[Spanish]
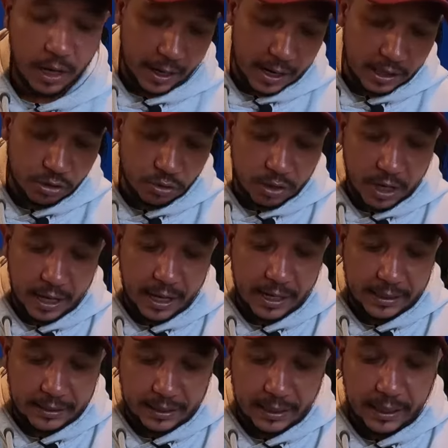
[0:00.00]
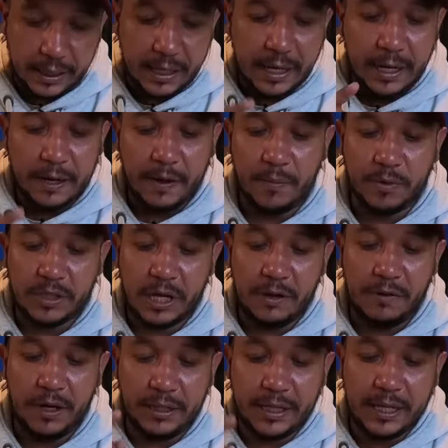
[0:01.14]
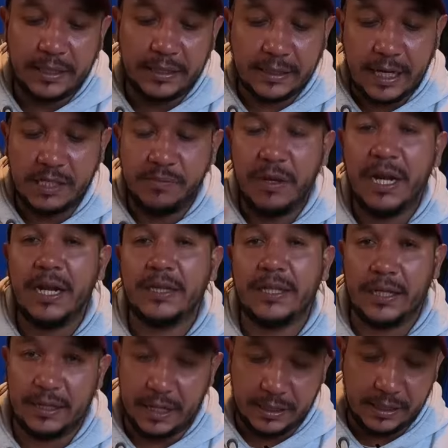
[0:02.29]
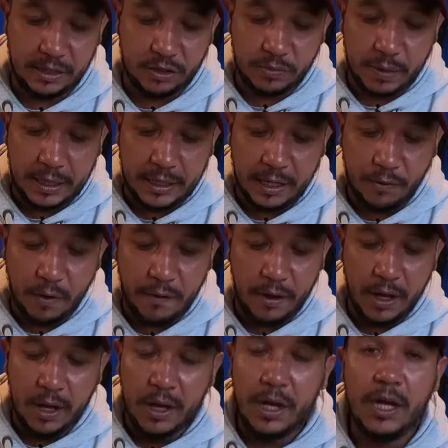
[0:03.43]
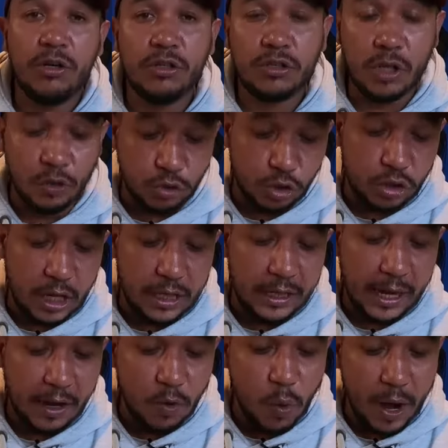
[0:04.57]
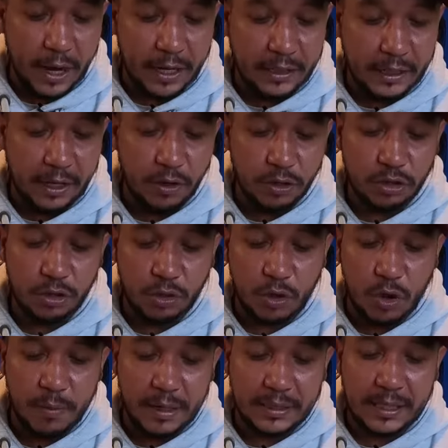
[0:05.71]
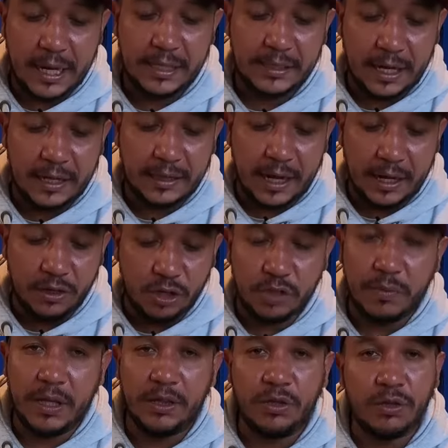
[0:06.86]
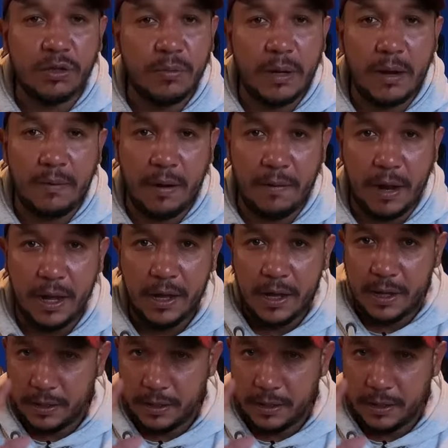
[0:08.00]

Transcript: Eso quiere decir que vamos a dividir 16 mil entre 329 y nos da un total de 48,632,21, bla, bla, bla.